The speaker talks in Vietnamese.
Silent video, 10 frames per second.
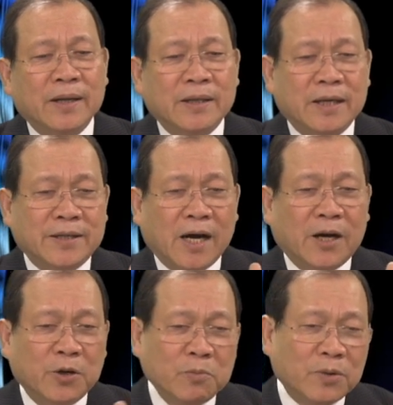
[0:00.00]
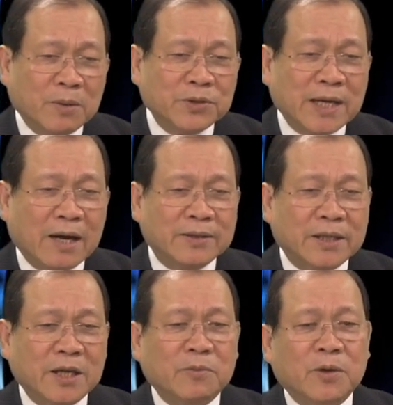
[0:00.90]
thì chờ đúng một năm sau sẽ
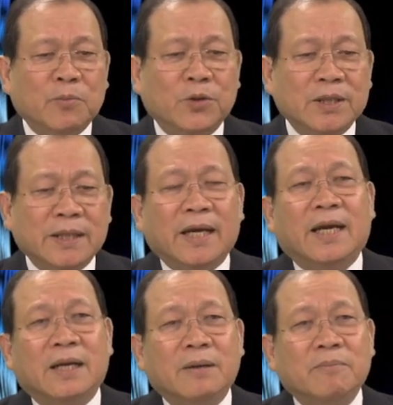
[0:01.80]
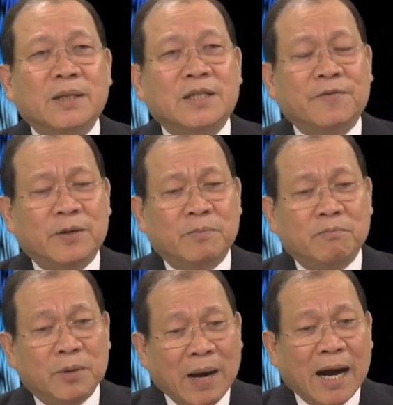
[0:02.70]
chích cái mũi thứ gì BCV
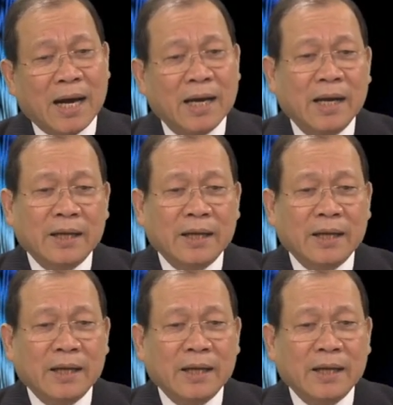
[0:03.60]
13